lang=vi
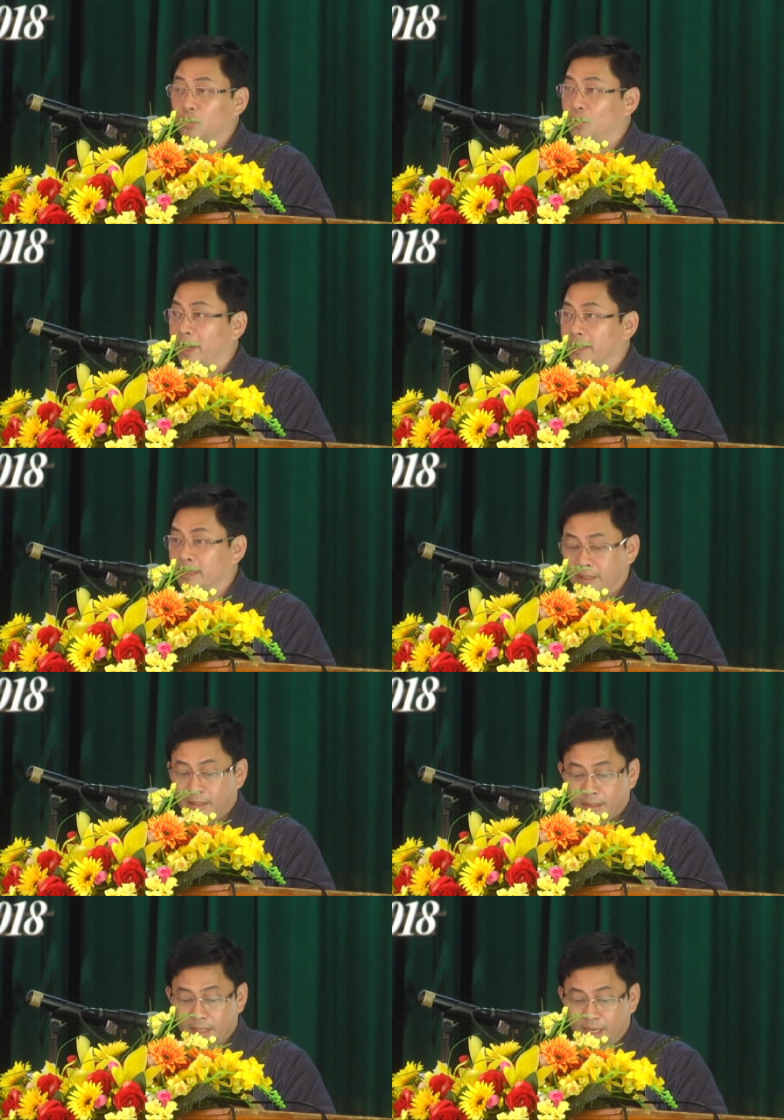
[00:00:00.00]
thu hoạch
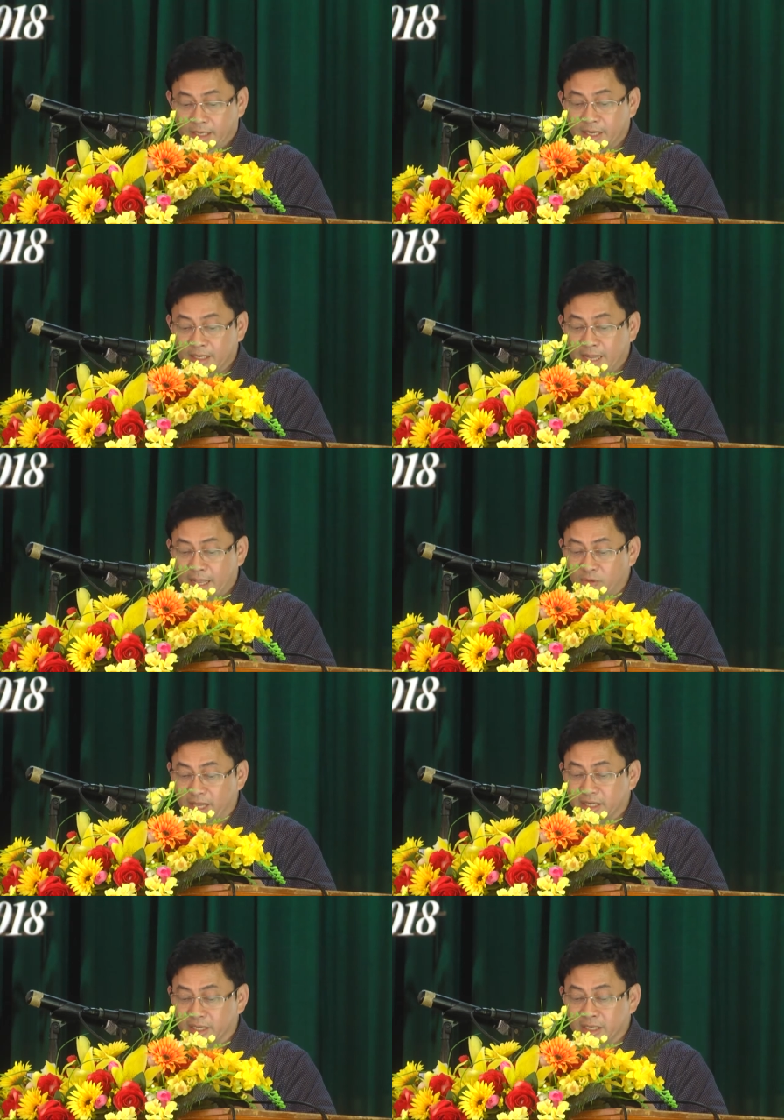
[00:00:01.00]
để nâng cao
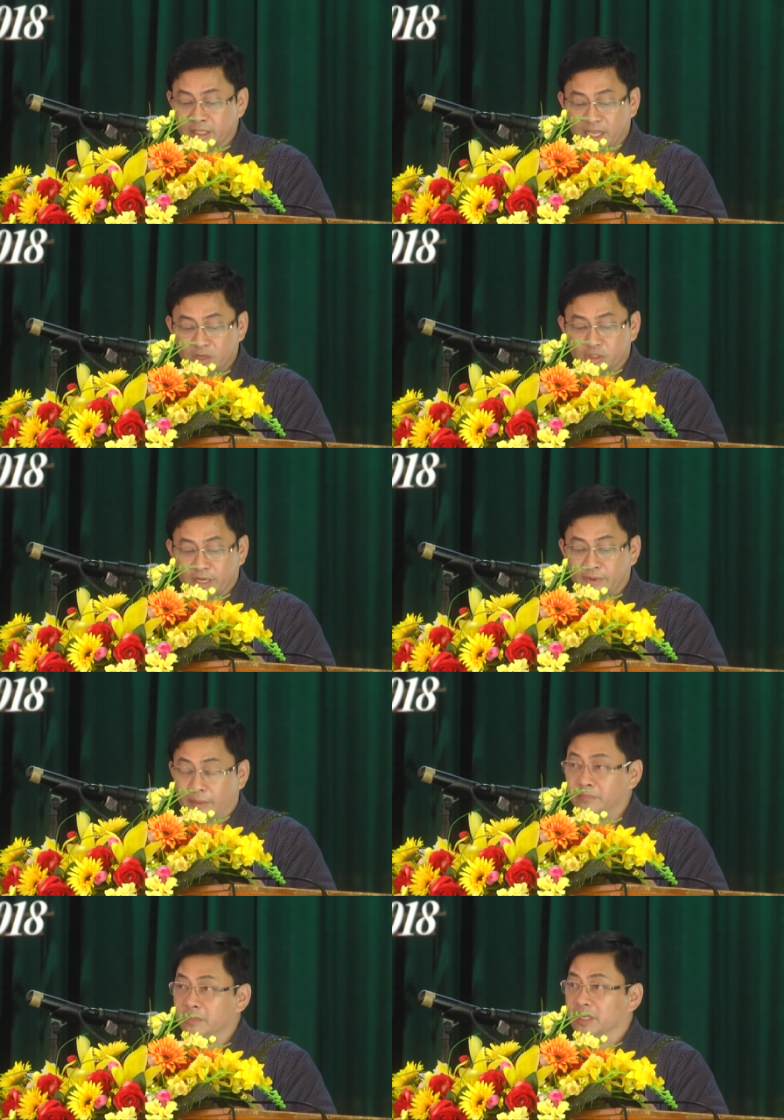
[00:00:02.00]
giá trị kinh tế của sản
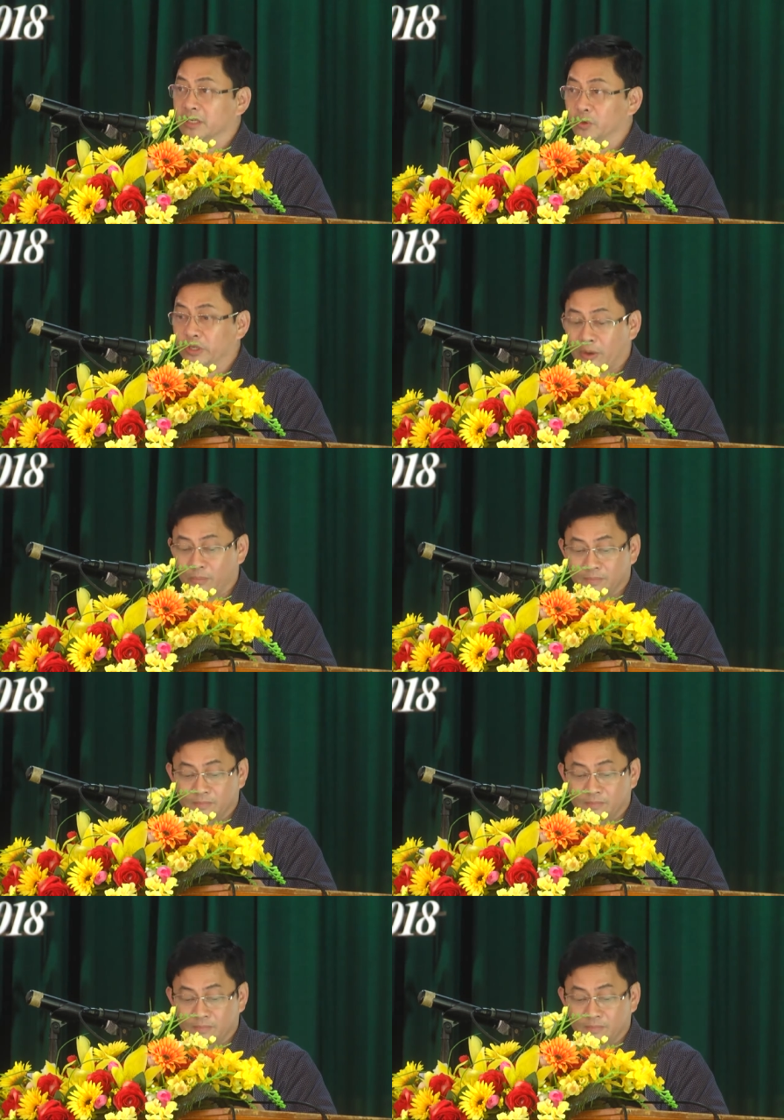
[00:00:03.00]
phẩm được nuôi trồng